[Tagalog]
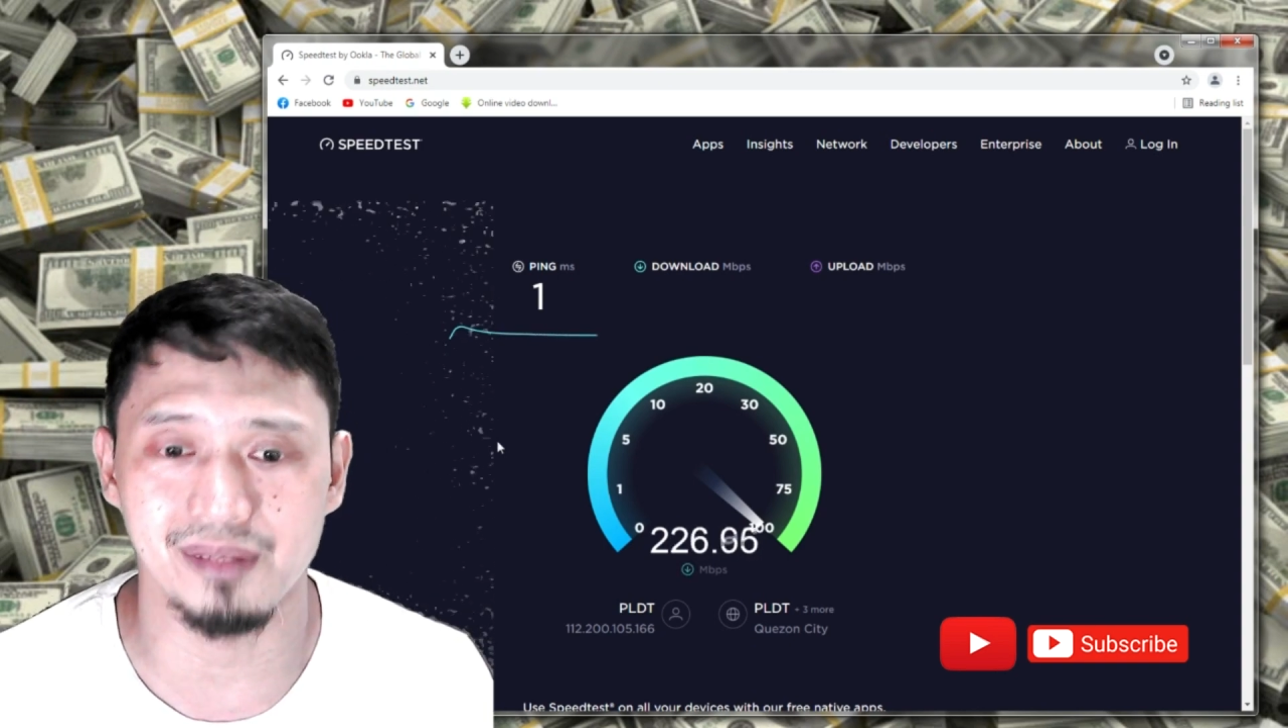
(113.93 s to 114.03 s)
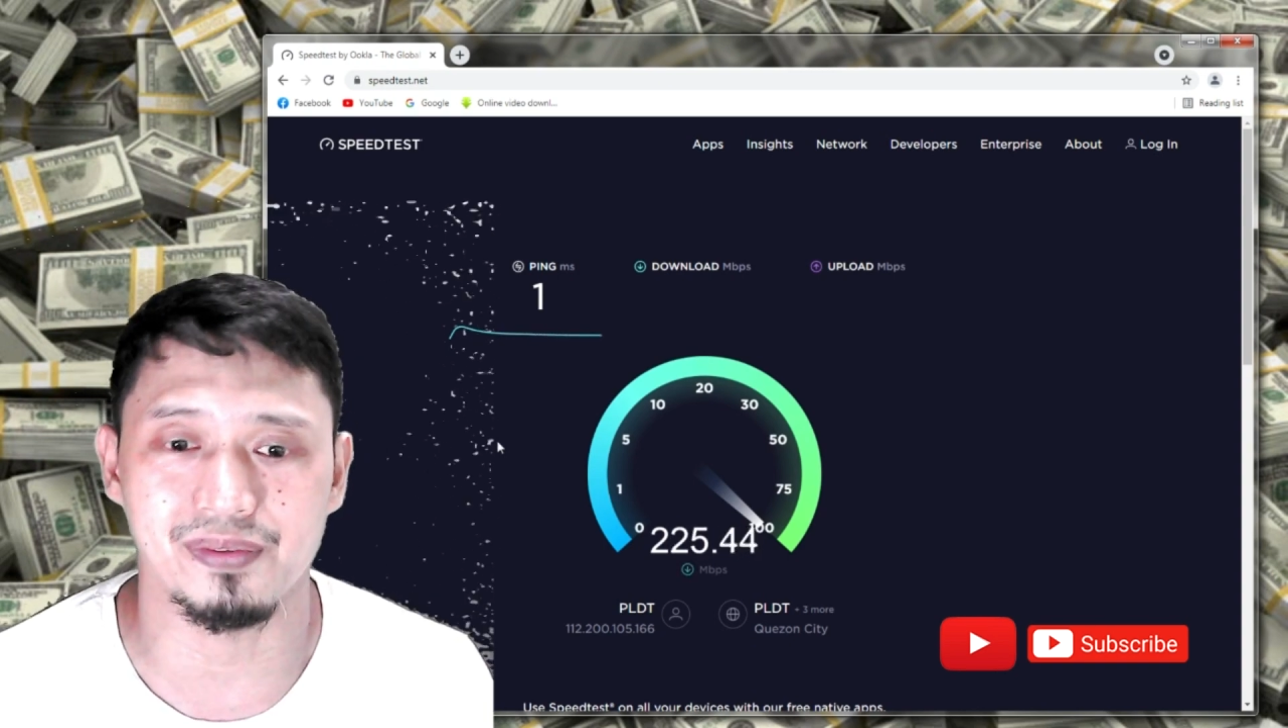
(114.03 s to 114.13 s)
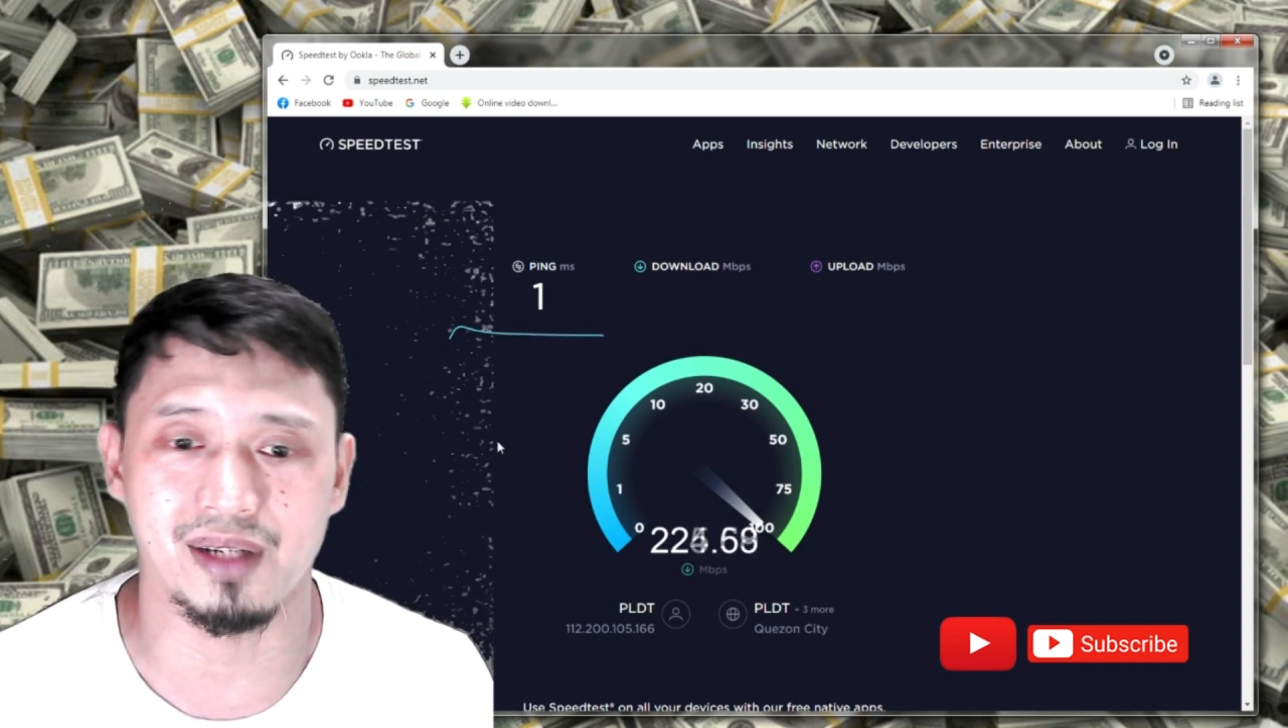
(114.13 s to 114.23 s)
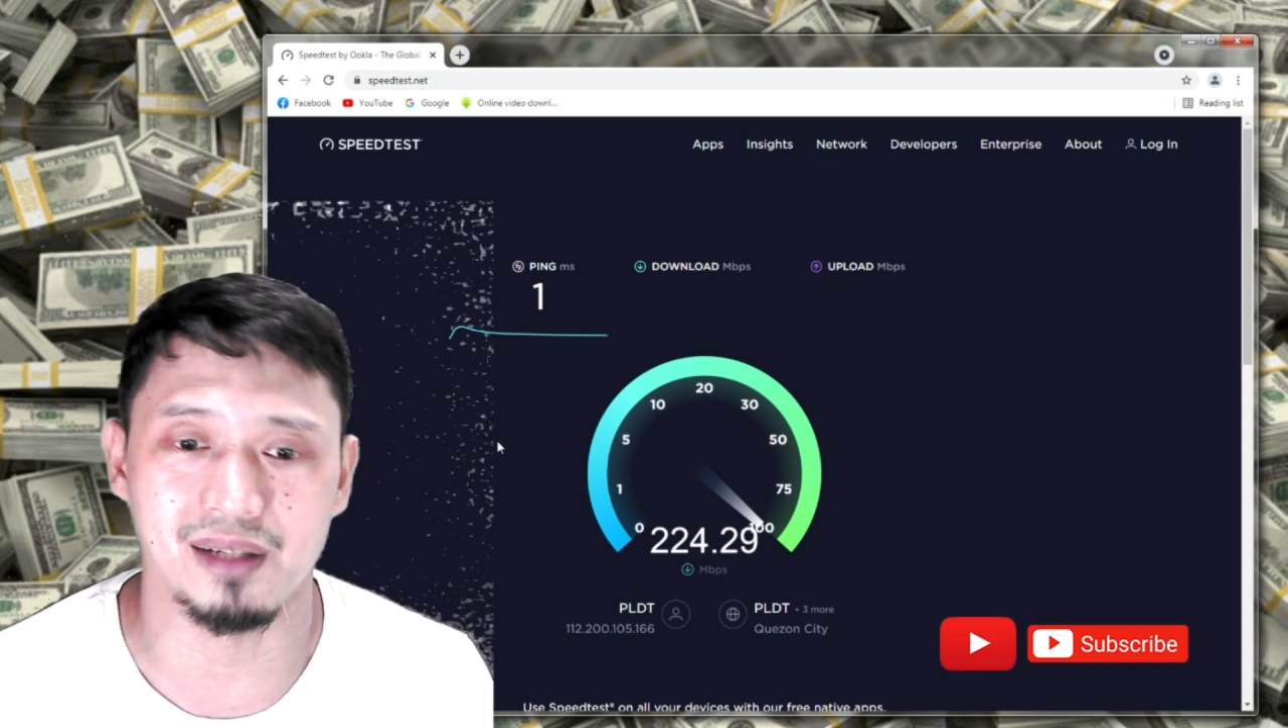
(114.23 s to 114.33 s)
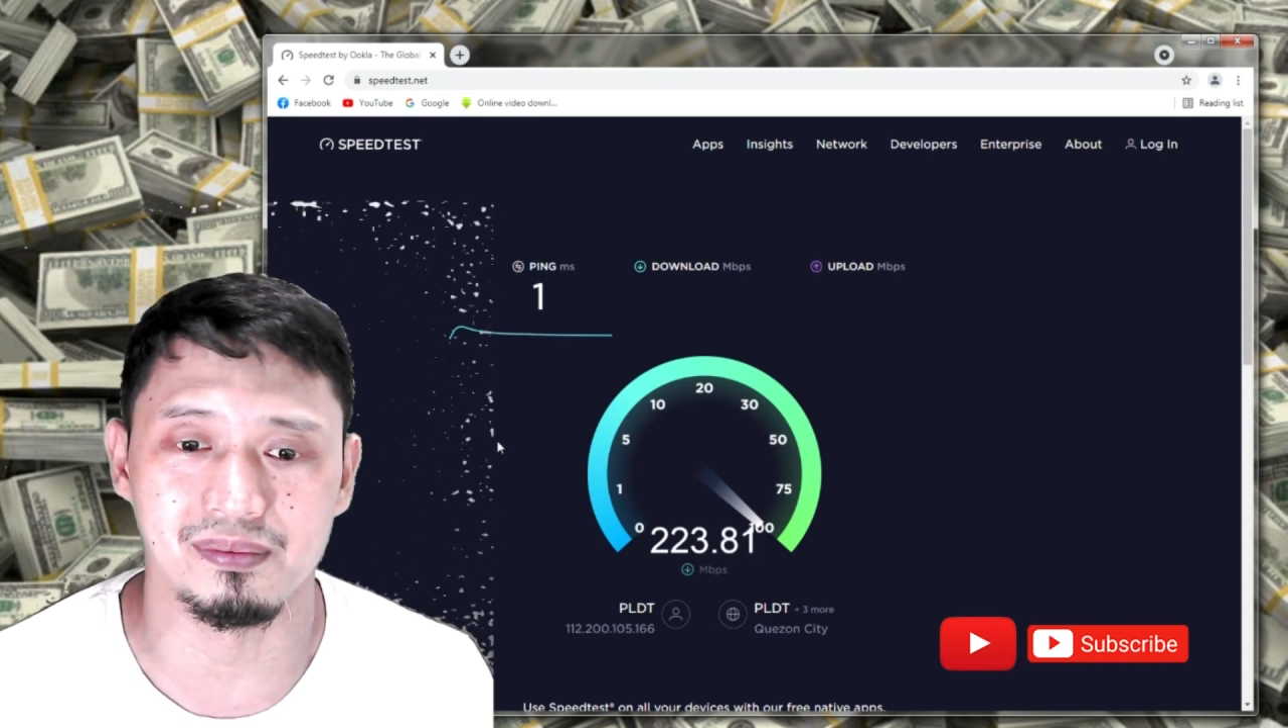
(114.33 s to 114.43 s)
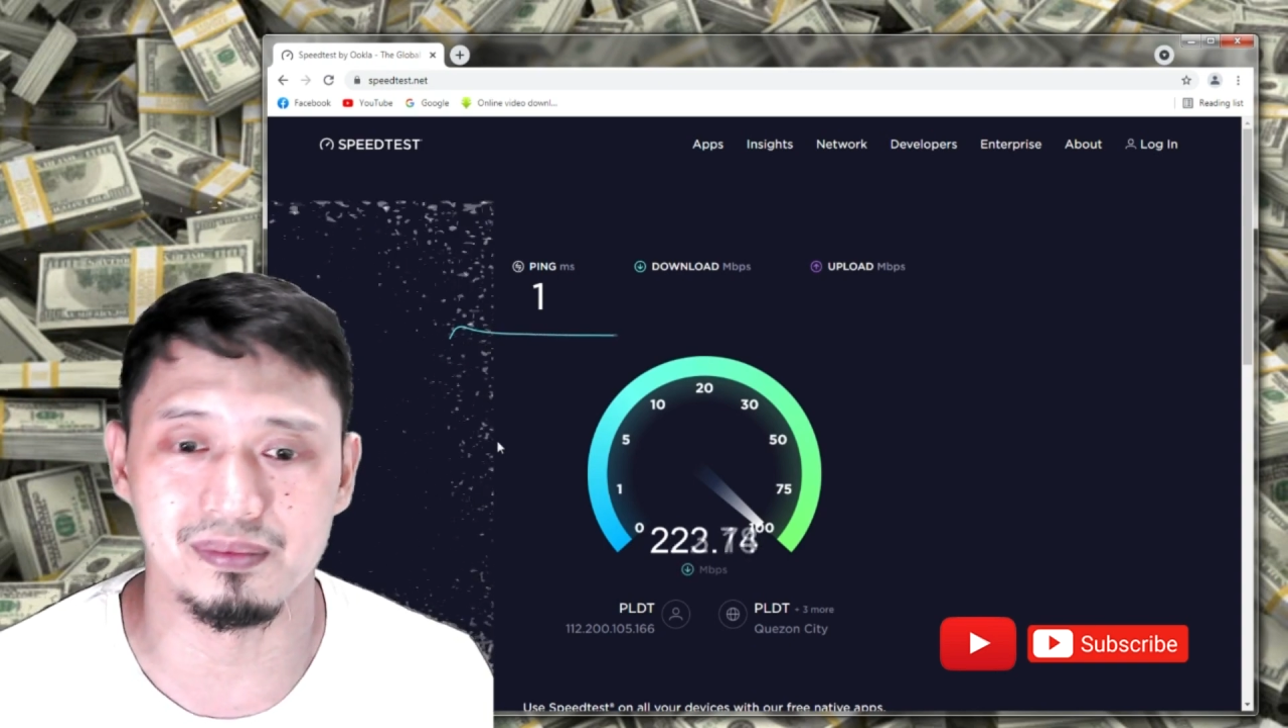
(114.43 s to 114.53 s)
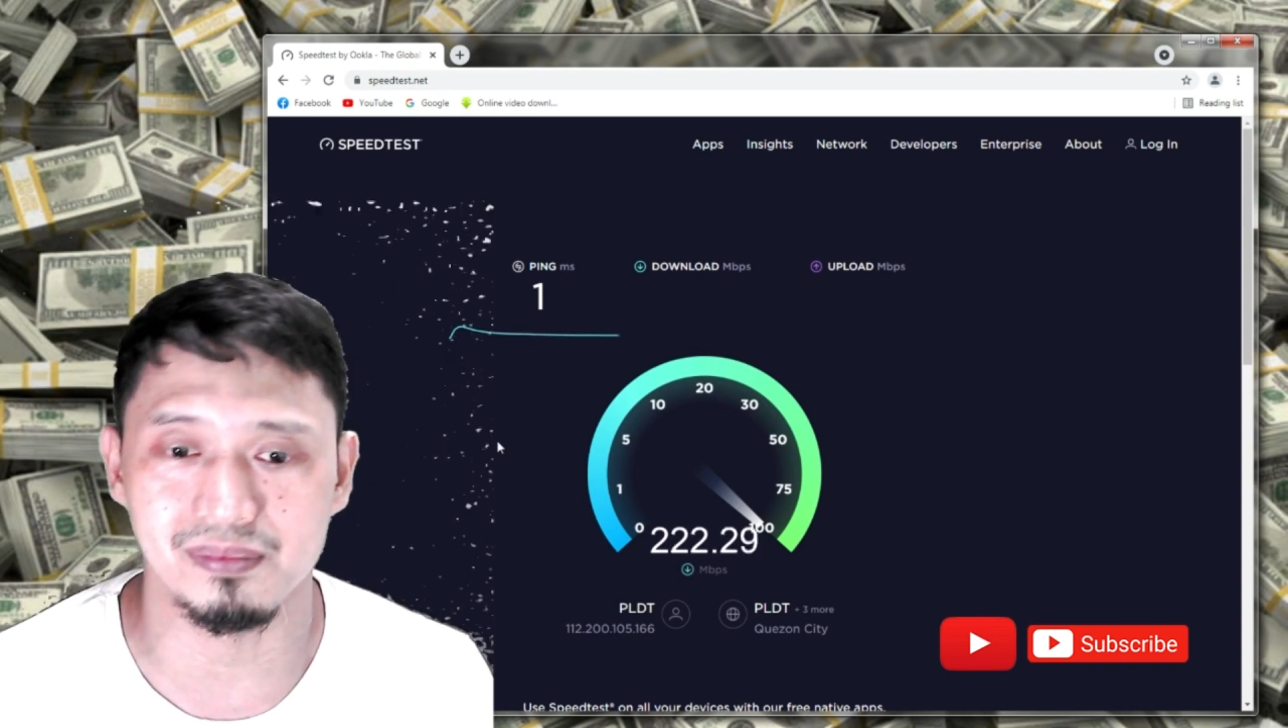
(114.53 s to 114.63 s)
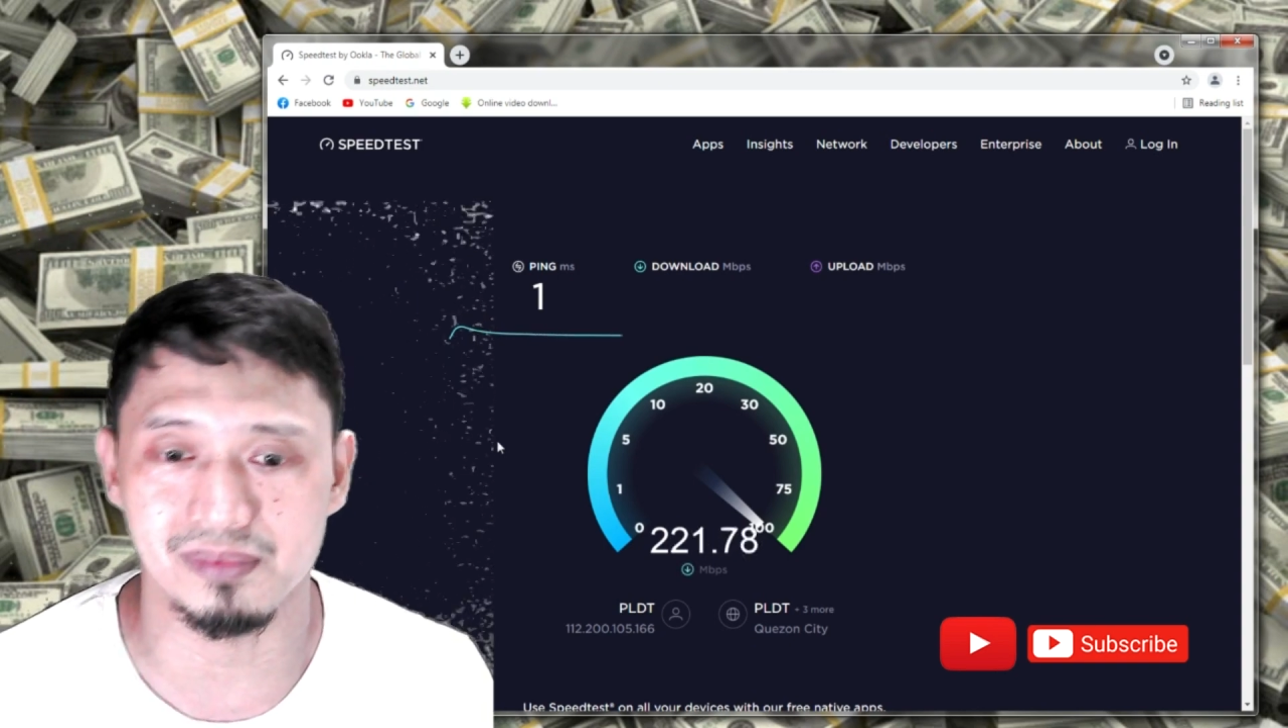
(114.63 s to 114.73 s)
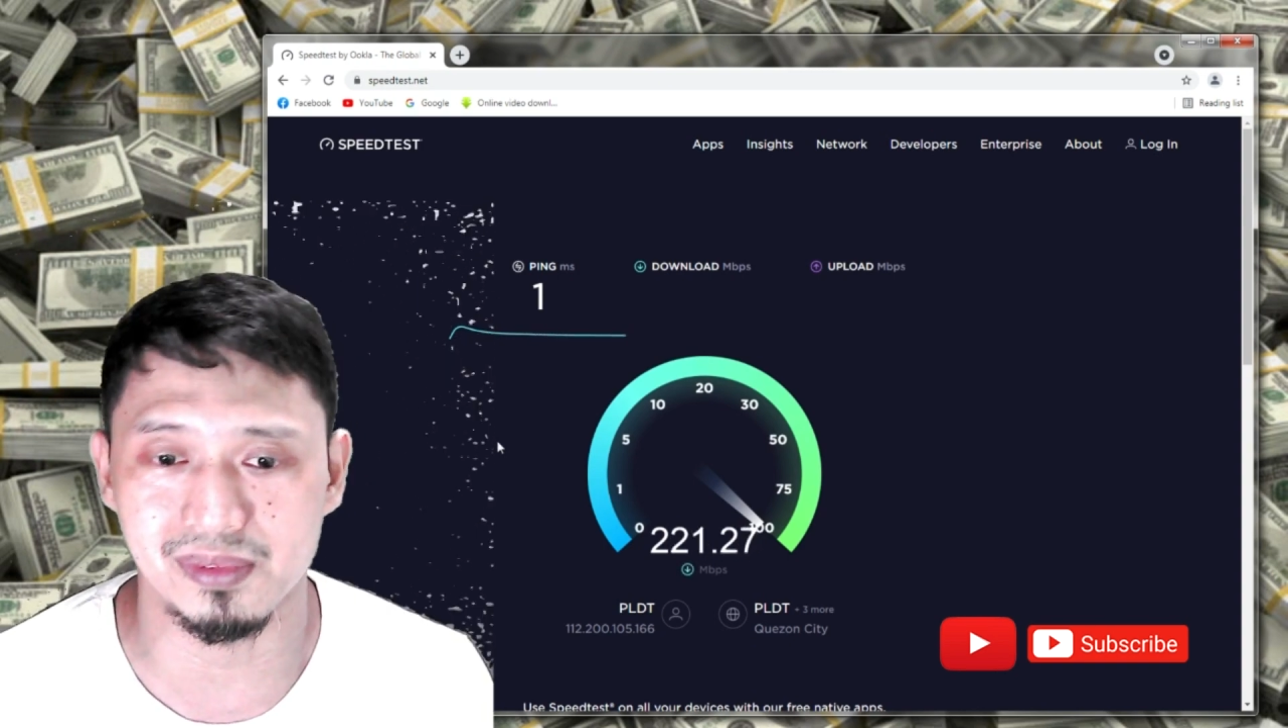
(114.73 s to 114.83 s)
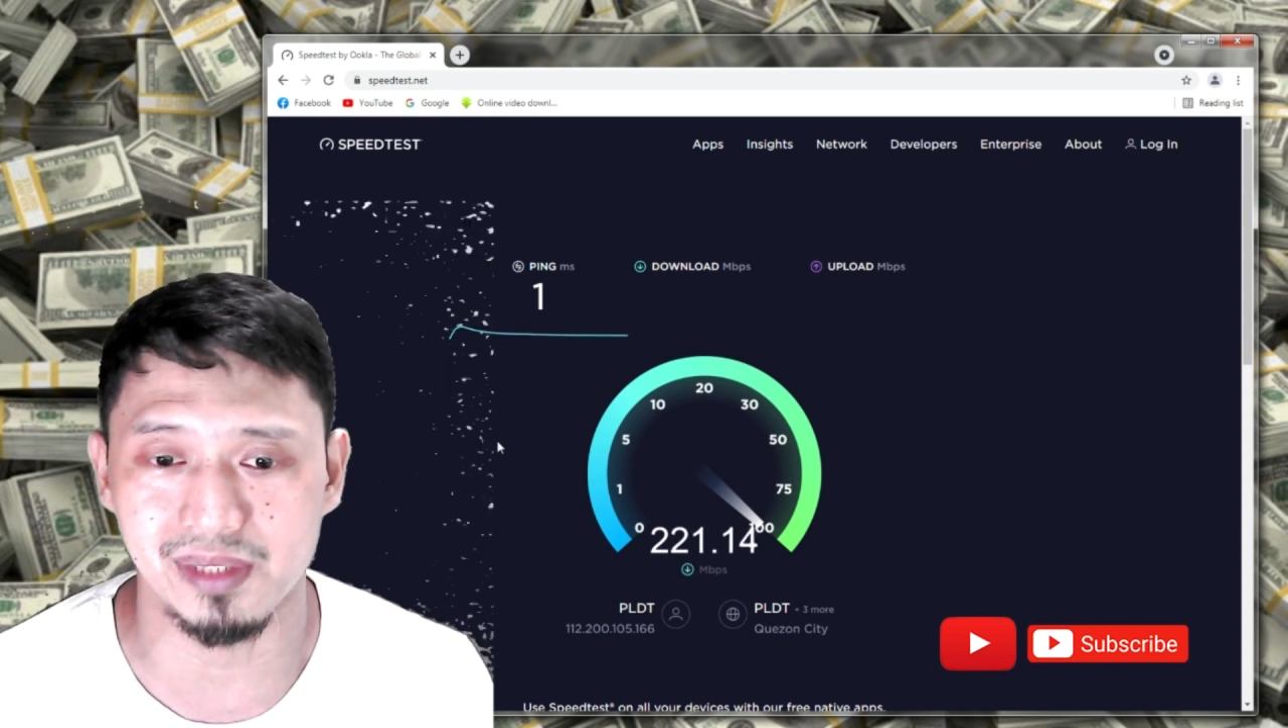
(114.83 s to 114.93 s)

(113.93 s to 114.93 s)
from